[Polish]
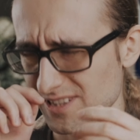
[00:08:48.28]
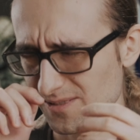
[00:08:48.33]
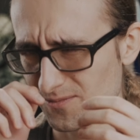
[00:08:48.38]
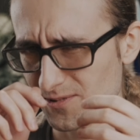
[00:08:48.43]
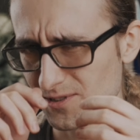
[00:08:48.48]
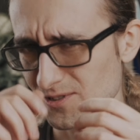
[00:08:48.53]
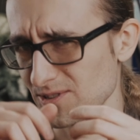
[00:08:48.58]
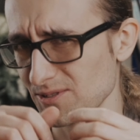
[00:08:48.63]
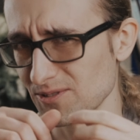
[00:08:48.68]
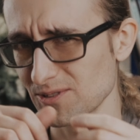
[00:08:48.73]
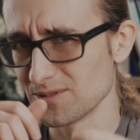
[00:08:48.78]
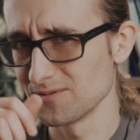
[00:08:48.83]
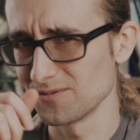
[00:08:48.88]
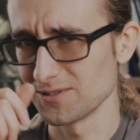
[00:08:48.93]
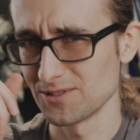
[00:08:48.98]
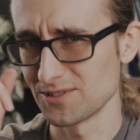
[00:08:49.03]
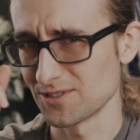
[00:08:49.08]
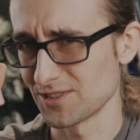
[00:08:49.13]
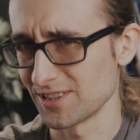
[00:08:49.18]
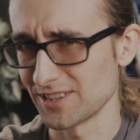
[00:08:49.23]
na początku,
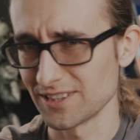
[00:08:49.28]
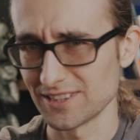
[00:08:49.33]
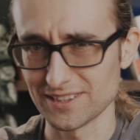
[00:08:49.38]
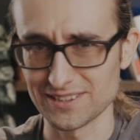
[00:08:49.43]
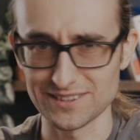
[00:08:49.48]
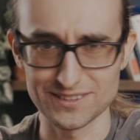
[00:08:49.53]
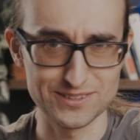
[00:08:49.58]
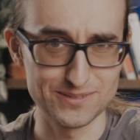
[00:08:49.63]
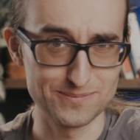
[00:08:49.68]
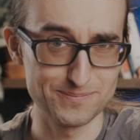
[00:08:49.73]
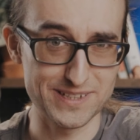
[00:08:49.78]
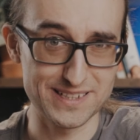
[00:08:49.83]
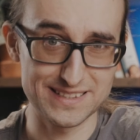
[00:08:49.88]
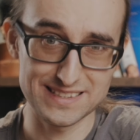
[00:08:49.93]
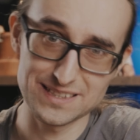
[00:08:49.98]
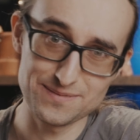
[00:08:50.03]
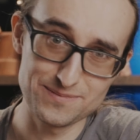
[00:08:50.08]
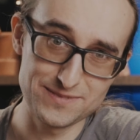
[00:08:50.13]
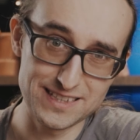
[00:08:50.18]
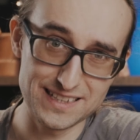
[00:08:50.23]
mówiąc, że
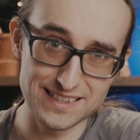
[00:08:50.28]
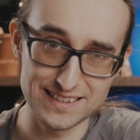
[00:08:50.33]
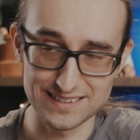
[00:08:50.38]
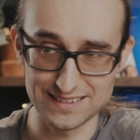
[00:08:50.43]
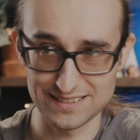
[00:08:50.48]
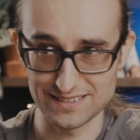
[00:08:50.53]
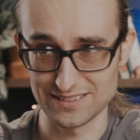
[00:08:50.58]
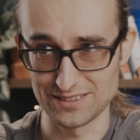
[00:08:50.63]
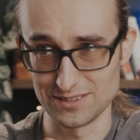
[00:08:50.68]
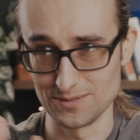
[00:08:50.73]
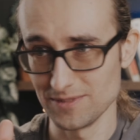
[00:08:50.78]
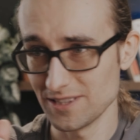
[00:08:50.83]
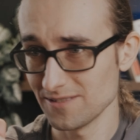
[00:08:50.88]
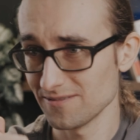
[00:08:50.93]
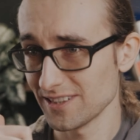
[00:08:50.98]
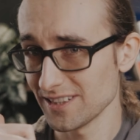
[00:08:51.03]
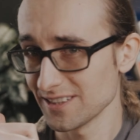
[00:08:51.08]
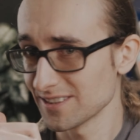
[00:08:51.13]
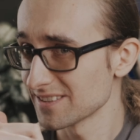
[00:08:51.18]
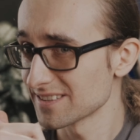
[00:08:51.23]
percepcja jest
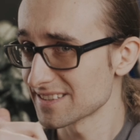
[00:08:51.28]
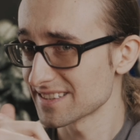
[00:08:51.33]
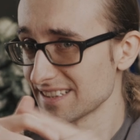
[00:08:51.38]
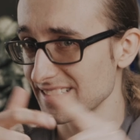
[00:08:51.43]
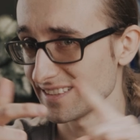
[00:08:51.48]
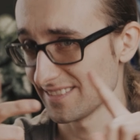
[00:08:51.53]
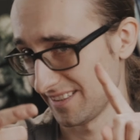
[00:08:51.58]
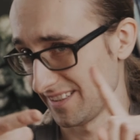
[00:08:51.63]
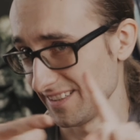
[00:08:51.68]
zdumiewająca,